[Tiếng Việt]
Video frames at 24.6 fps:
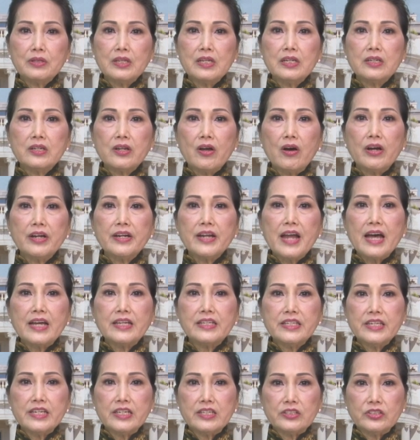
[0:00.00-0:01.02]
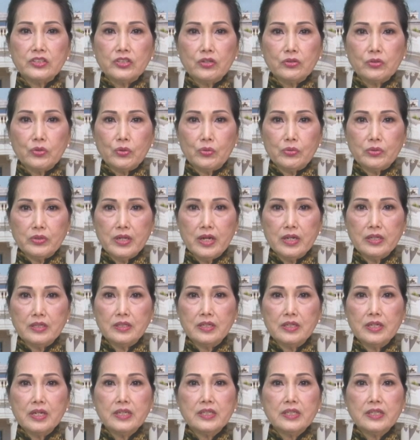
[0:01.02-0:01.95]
tiếng nói đại diện cho tù nhân